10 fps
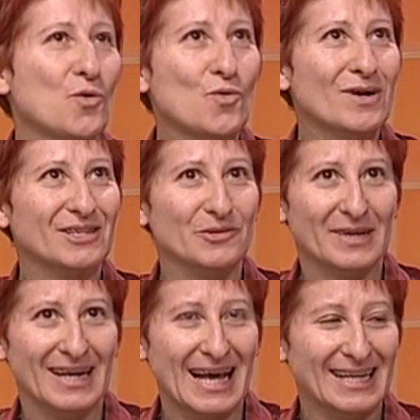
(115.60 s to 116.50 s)
una
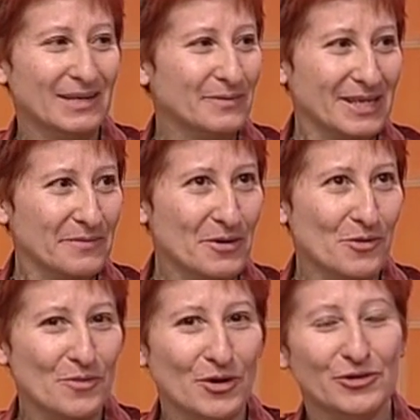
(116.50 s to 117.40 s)
sopra l'altra perché
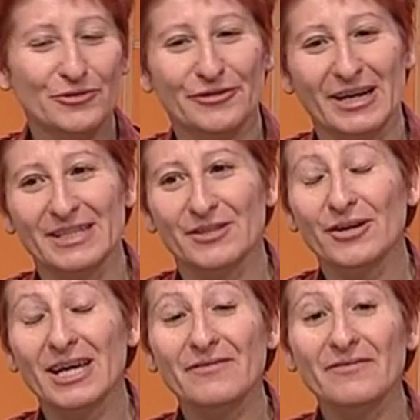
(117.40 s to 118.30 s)
abbiamo molto
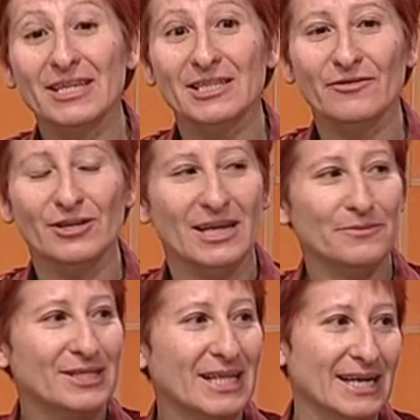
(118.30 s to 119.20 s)
freddo e invece
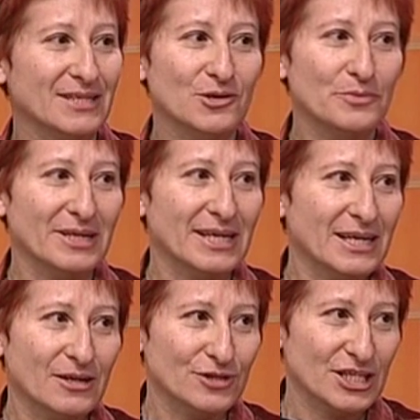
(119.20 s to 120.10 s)
vogliamo andare a
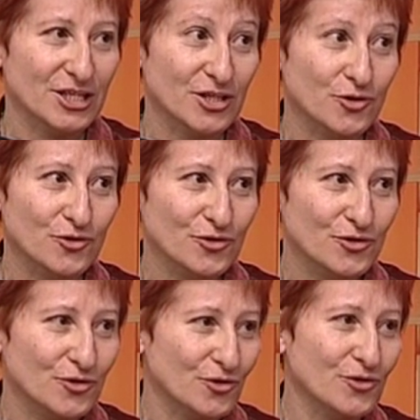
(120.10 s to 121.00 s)
scoprire che cosa c'è sotto
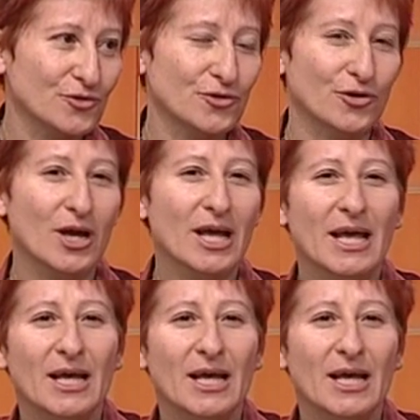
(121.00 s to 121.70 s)
sotto,